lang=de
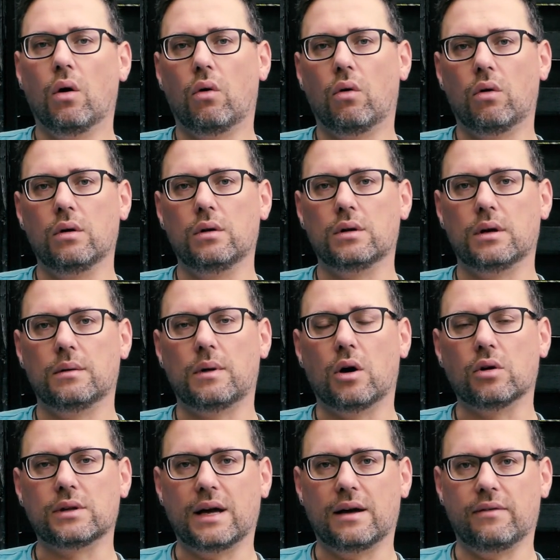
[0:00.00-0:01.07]
Und ähm,
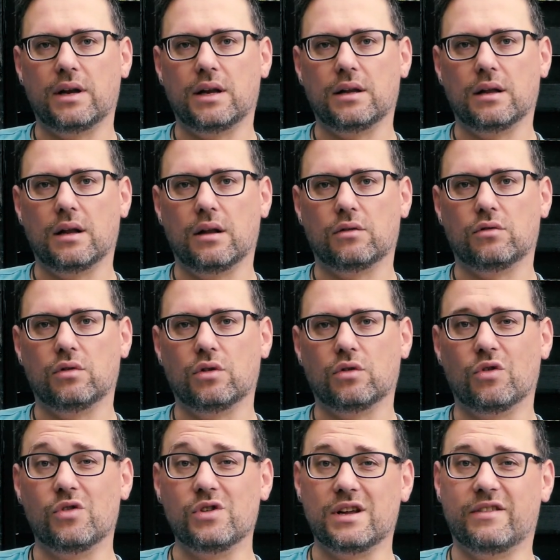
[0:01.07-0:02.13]
auch da werdet ihr natürlich
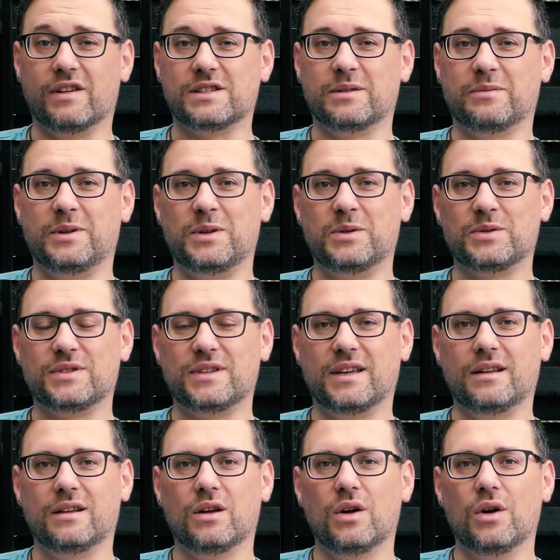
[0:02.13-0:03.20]
Unterwasservideos
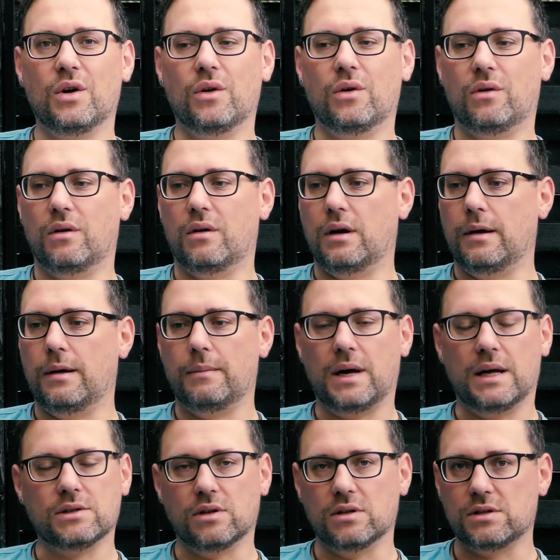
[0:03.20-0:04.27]
sehen. Ähm,
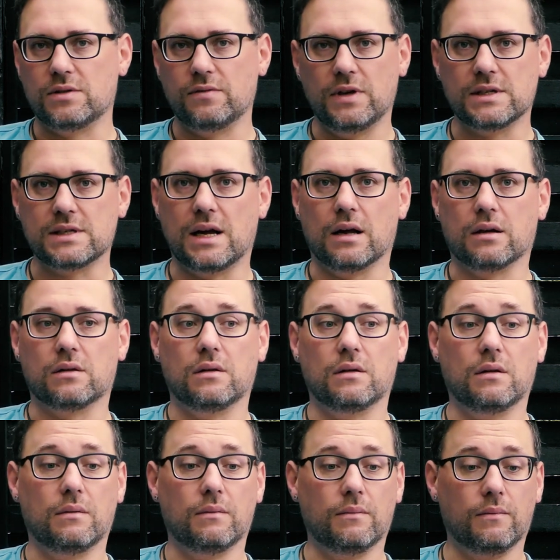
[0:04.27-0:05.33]
ansonsten, wie gesagt,
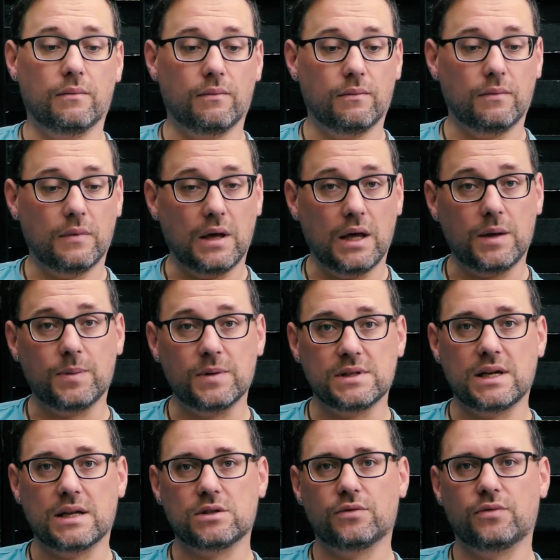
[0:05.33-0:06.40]
ich bin
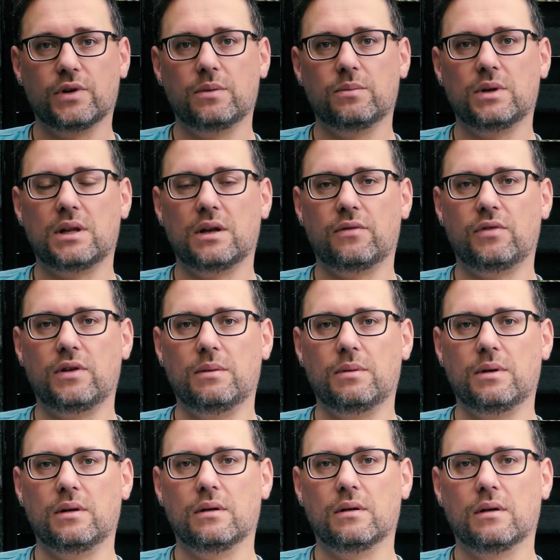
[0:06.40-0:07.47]
sehr zufrieden mit der
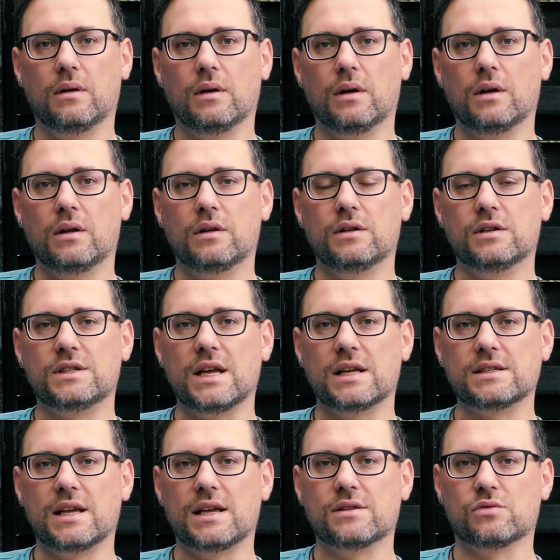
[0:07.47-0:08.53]
Phoebe. Eine
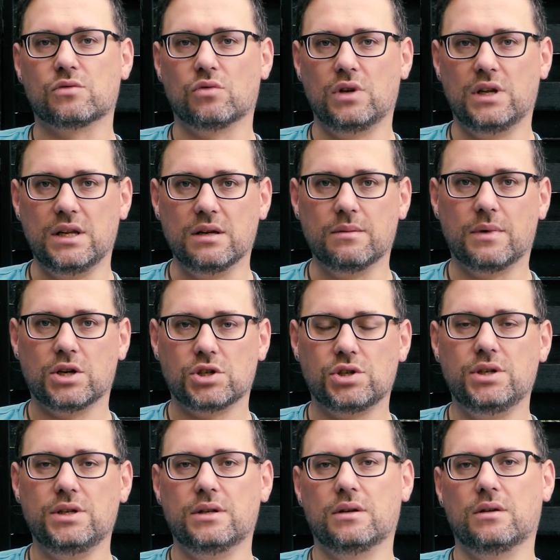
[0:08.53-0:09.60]
sehr, sehr solide
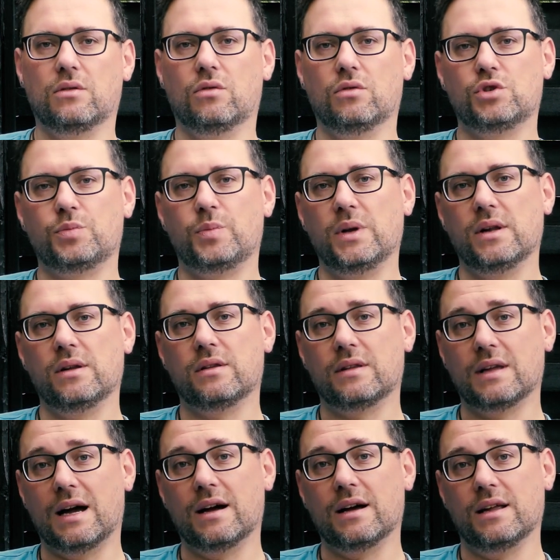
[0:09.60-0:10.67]
Maschine und spielt
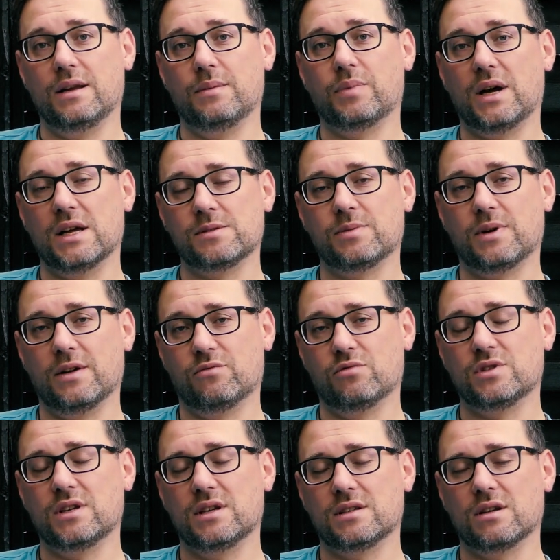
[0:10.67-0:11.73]
da in dem Preisbereich,
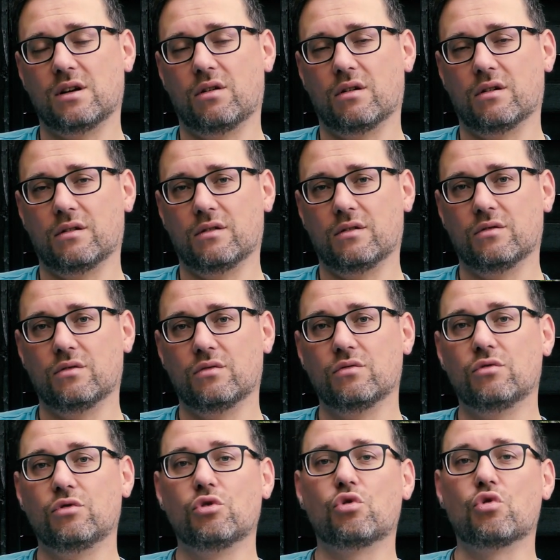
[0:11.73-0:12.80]
wo sie ist, auch
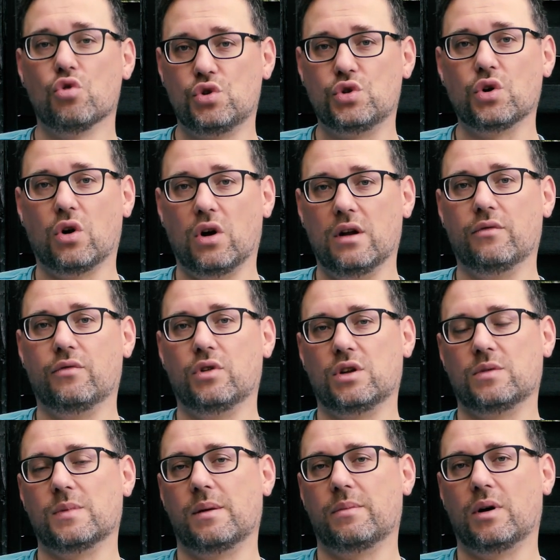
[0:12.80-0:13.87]
eine gute Rolle, würde
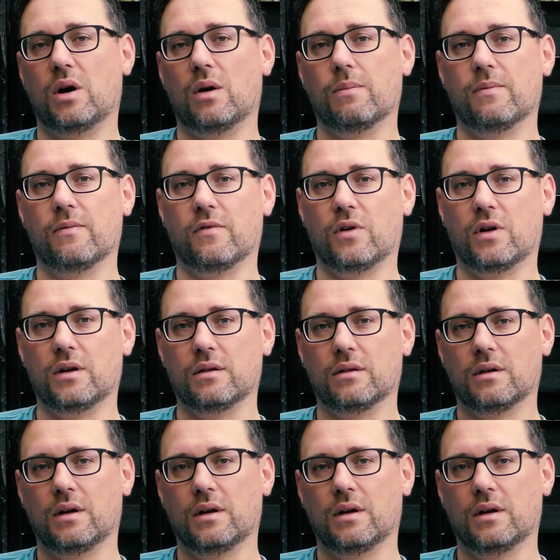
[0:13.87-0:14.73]
ich mal behaupten wollen.